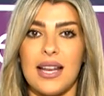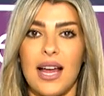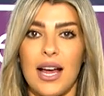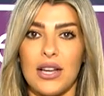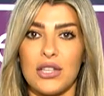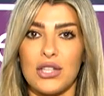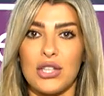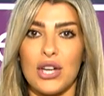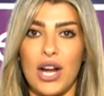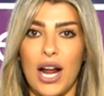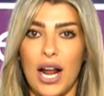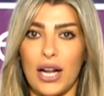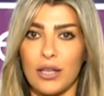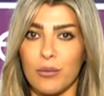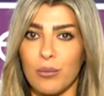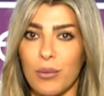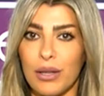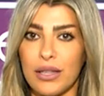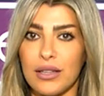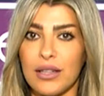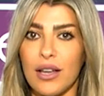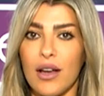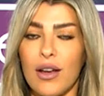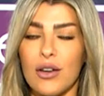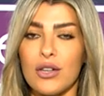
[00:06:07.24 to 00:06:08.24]
10 على
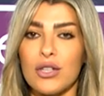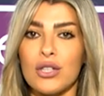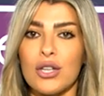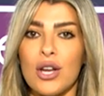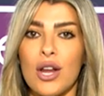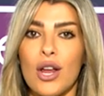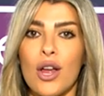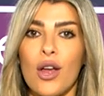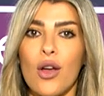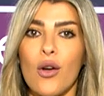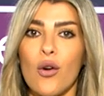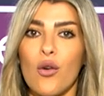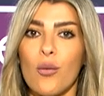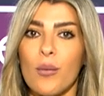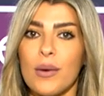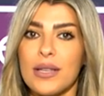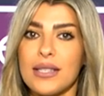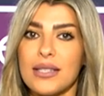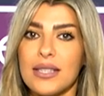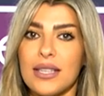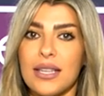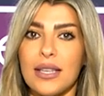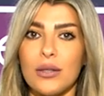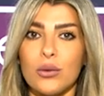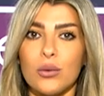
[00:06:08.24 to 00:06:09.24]
18
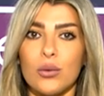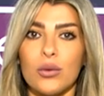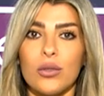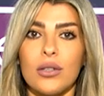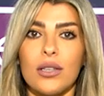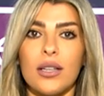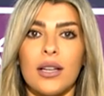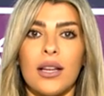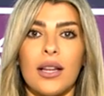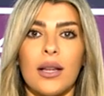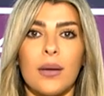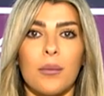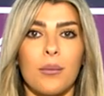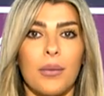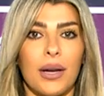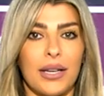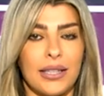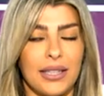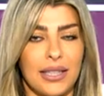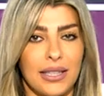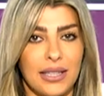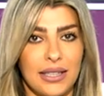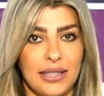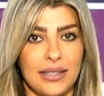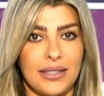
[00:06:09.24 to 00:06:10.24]
وماسكاتهم
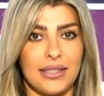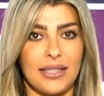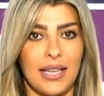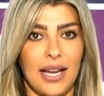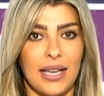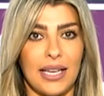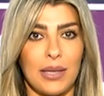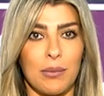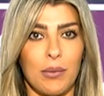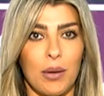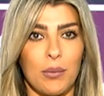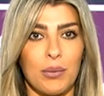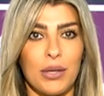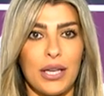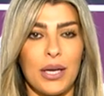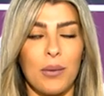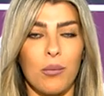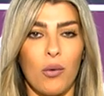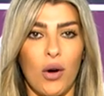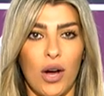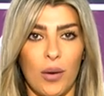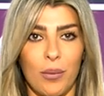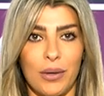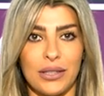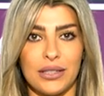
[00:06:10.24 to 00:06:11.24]
باكيليت يعني ما
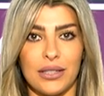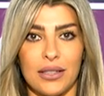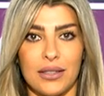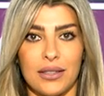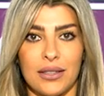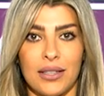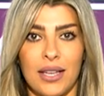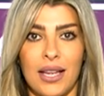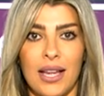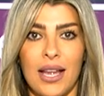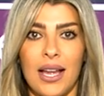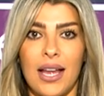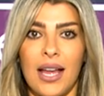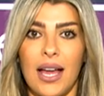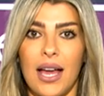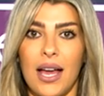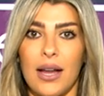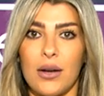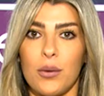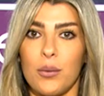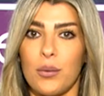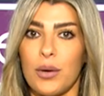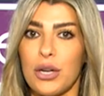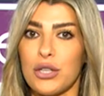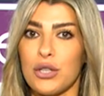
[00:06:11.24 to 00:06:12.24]
بيحموا ابدا
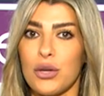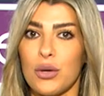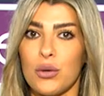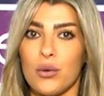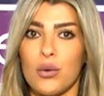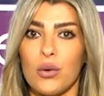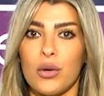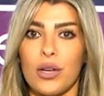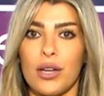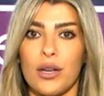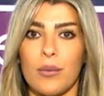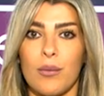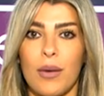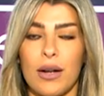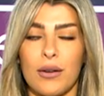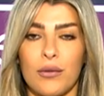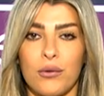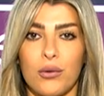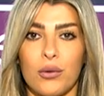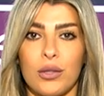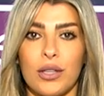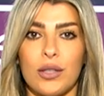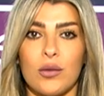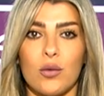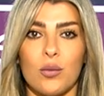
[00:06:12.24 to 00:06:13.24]
هالبريشر كوكر
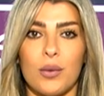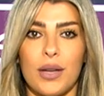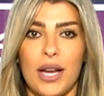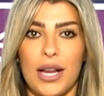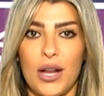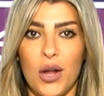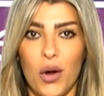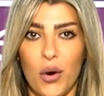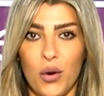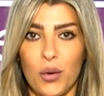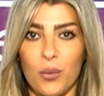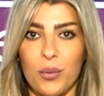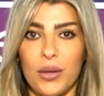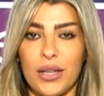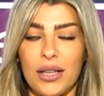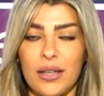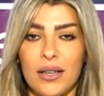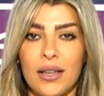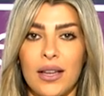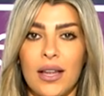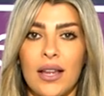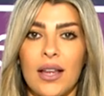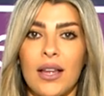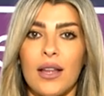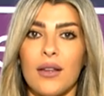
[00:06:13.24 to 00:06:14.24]
مكفولين وب بريحوا البال
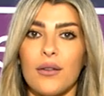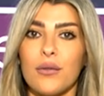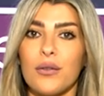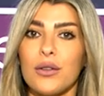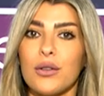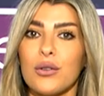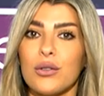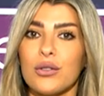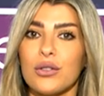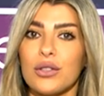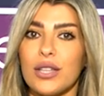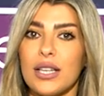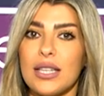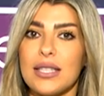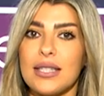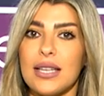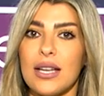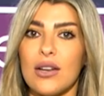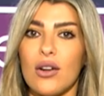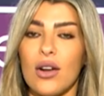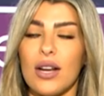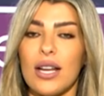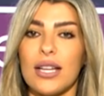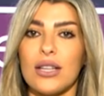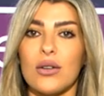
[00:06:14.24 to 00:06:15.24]
فيكم
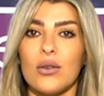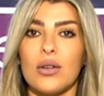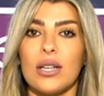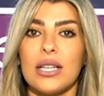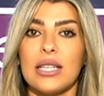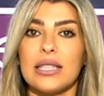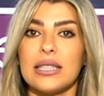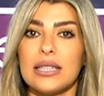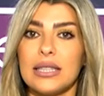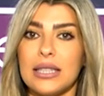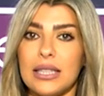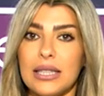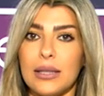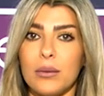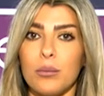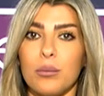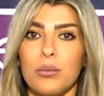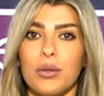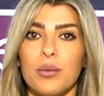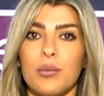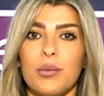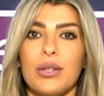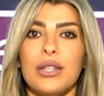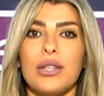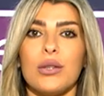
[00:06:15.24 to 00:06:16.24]
تحصلوا عليهم الاثنين ب
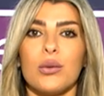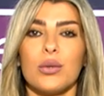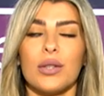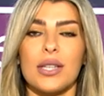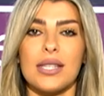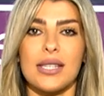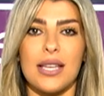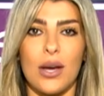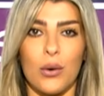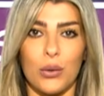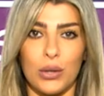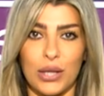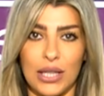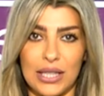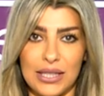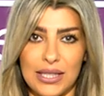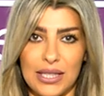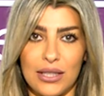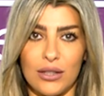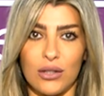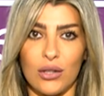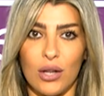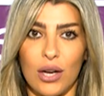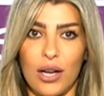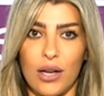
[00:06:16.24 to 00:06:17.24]

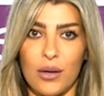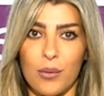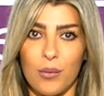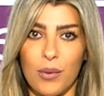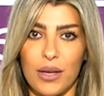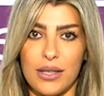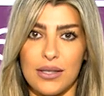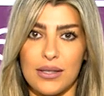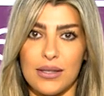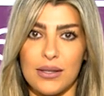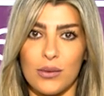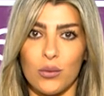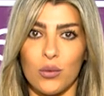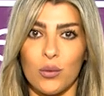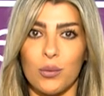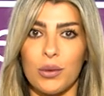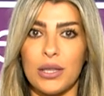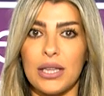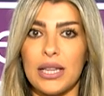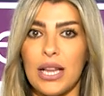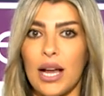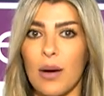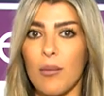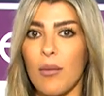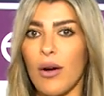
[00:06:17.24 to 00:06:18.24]
139 دولار بس
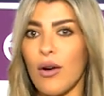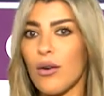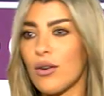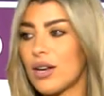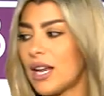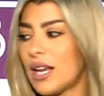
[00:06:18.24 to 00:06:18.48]
وبيطلع معهم